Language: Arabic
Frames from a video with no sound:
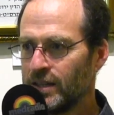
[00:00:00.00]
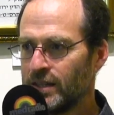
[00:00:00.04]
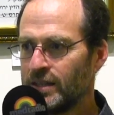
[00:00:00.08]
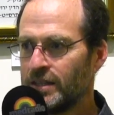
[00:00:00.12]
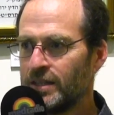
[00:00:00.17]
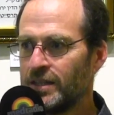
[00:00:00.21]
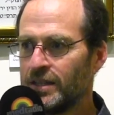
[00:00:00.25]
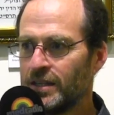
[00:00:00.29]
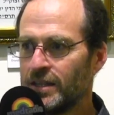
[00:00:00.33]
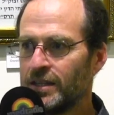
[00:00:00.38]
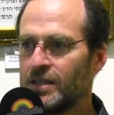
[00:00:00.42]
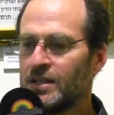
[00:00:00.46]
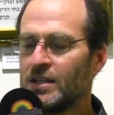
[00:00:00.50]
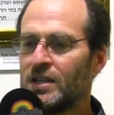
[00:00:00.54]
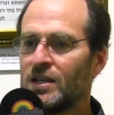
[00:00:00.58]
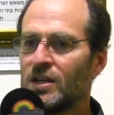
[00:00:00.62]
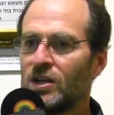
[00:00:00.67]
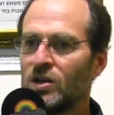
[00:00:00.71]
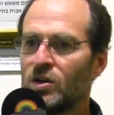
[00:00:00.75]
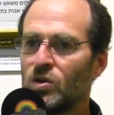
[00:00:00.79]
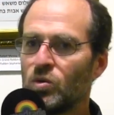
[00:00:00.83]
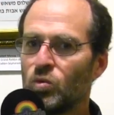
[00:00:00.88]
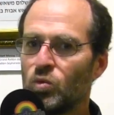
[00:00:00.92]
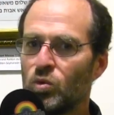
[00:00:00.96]
اييه
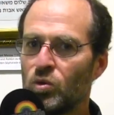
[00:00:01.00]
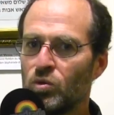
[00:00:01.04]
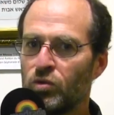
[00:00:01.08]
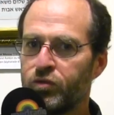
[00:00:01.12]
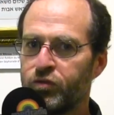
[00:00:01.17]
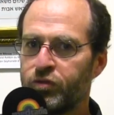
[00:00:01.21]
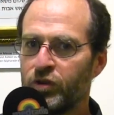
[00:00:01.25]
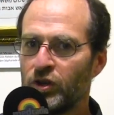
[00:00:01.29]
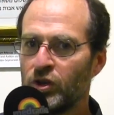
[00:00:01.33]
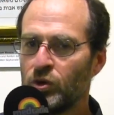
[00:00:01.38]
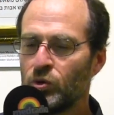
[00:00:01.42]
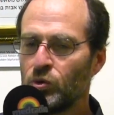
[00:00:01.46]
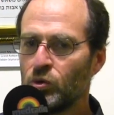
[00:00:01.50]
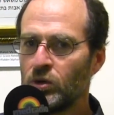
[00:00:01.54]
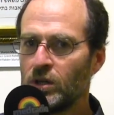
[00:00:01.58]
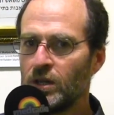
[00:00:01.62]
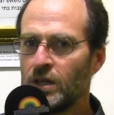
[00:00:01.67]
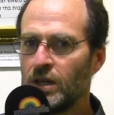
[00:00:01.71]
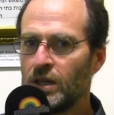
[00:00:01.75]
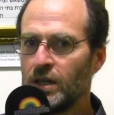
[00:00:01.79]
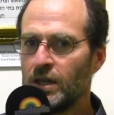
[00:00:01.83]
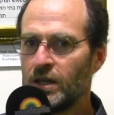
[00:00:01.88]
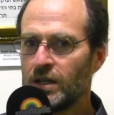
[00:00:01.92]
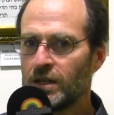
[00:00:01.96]
وفي
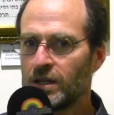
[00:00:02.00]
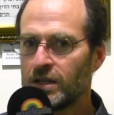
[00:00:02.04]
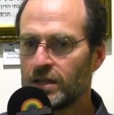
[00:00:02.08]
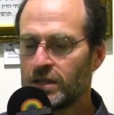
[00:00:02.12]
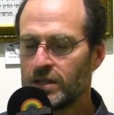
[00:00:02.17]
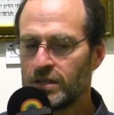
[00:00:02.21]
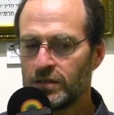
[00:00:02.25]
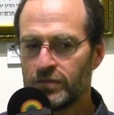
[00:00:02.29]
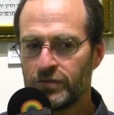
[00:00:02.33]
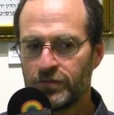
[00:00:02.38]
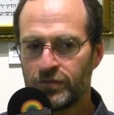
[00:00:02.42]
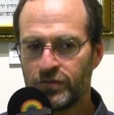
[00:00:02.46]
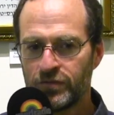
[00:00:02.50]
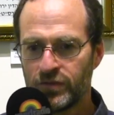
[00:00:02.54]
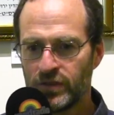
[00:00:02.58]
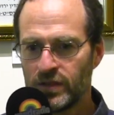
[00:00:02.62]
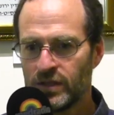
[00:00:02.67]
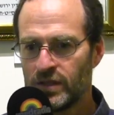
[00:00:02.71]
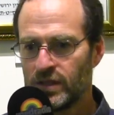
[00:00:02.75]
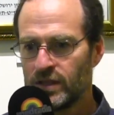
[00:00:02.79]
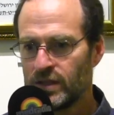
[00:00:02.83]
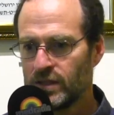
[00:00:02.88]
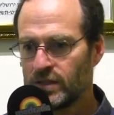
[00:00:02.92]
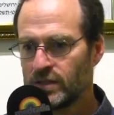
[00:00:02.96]
الاول كيف
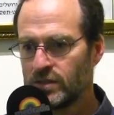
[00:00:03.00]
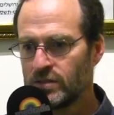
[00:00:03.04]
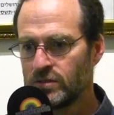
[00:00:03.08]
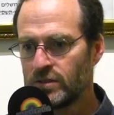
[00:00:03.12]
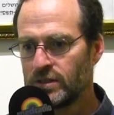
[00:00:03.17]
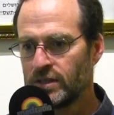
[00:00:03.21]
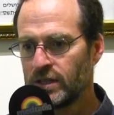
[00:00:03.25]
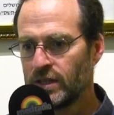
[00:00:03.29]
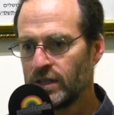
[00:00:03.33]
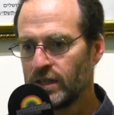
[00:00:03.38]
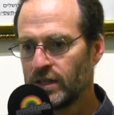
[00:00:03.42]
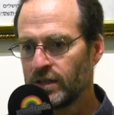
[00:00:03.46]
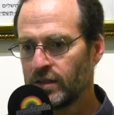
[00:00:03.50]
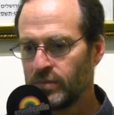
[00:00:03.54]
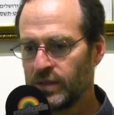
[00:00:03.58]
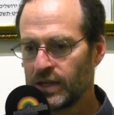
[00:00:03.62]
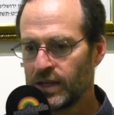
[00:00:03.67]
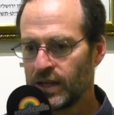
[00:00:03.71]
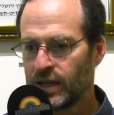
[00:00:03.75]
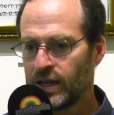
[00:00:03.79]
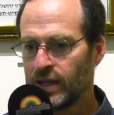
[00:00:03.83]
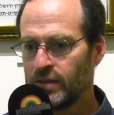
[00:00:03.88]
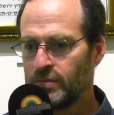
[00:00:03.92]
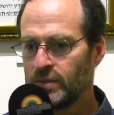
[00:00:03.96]
آه، قلت لك
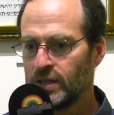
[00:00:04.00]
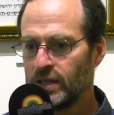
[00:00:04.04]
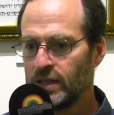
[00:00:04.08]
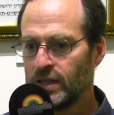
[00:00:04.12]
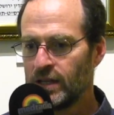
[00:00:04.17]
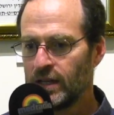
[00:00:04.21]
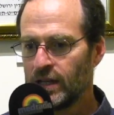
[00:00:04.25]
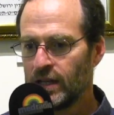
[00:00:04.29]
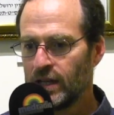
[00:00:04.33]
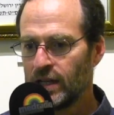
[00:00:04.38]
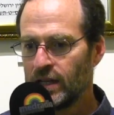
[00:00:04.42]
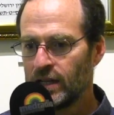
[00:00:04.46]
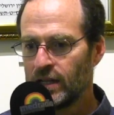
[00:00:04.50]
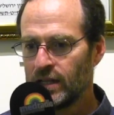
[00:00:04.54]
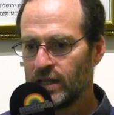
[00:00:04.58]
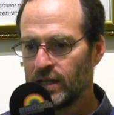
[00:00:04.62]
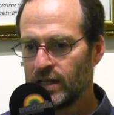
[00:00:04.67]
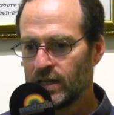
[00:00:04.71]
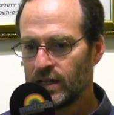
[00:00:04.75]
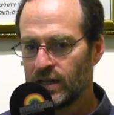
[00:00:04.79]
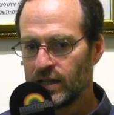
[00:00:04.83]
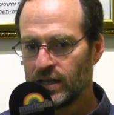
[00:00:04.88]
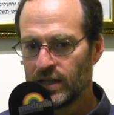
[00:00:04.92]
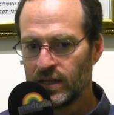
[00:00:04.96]
من قبل
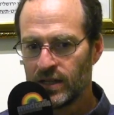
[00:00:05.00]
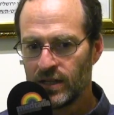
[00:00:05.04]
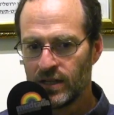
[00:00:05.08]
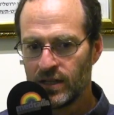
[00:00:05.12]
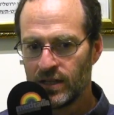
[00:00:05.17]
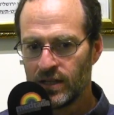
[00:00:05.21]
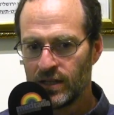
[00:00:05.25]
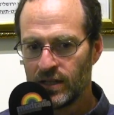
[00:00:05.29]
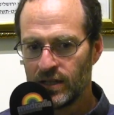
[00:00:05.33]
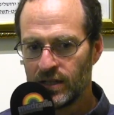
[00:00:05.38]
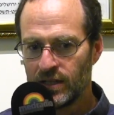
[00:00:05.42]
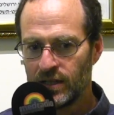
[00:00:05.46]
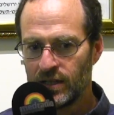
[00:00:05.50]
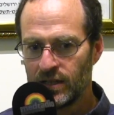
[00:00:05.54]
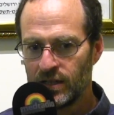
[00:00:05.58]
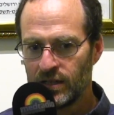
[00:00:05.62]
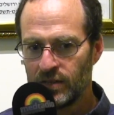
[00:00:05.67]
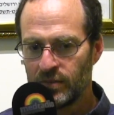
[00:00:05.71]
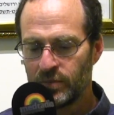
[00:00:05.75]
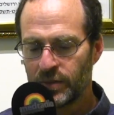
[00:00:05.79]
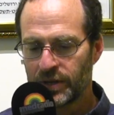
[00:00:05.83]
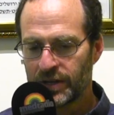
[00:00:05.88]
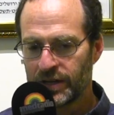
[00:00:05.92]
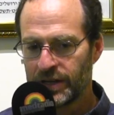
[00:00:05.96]

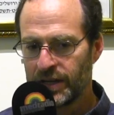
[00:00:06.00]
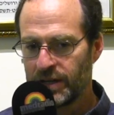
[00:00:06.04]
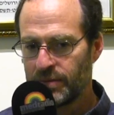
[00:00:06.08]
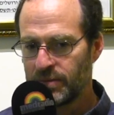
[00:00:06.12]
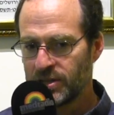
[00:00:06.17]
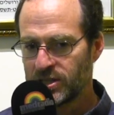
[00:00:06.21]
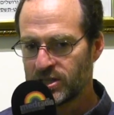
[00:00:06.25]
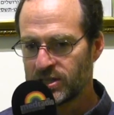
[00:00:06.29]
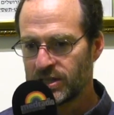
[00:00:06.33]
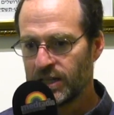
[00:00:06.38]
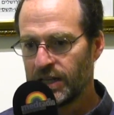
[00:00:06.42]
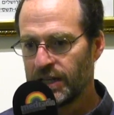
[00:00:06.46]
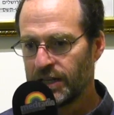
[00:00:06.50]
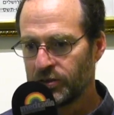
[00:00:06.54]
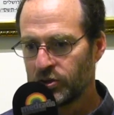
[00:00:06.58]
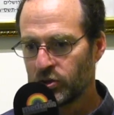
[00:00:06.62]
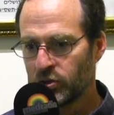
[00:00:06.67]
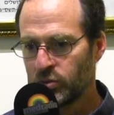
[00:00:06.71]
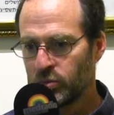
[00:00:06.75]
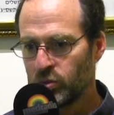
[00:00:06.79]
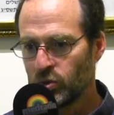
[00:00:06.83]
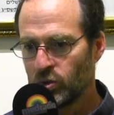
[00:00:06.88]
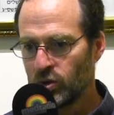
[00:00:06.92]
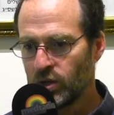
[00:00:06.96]
البرنامج
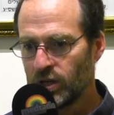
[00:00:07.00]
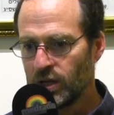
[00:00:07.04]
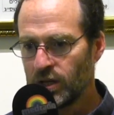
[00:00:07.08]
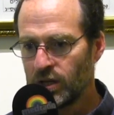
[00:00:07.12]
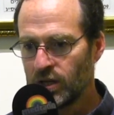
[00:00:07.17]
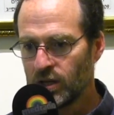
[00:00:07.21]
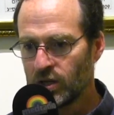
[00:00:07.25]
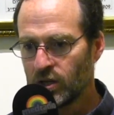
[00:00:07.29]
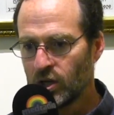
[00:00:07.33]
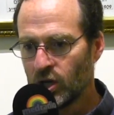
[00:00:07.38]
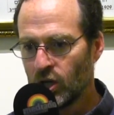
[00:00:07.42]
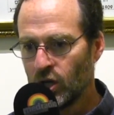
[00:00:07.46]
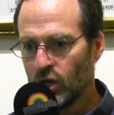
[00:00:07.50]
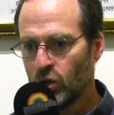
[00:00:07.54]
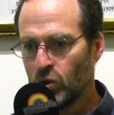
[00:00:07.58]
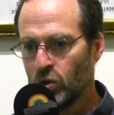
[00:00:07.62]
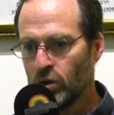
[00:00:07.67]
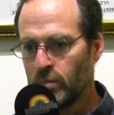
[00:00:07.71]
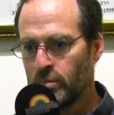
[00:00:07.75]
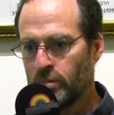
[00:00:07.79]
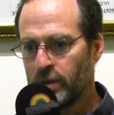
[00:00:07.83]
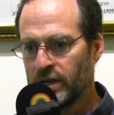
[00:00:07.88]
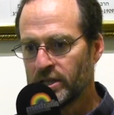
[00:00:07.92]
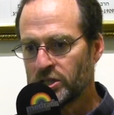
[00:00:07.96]
الانثروبولوج
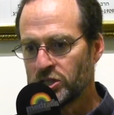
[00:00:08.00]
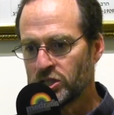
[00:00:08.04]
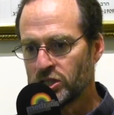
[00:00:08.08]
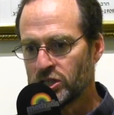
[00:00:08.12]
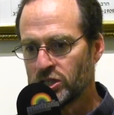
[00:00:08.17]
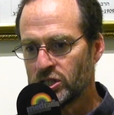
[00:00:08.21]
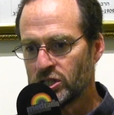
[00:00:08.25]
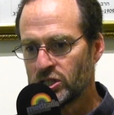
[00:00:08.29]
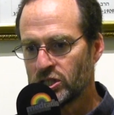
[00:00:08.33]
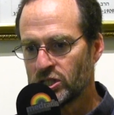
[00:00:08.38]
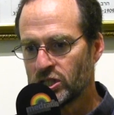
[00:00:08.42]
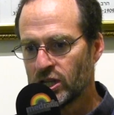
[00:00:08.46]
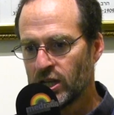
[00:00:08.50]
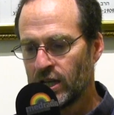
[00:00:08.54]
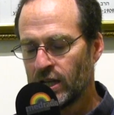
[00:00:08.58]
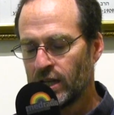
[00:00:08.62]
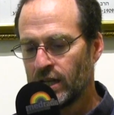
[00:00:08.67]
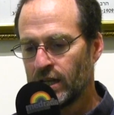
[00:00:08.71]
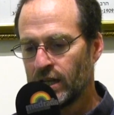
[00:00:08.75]
هو باش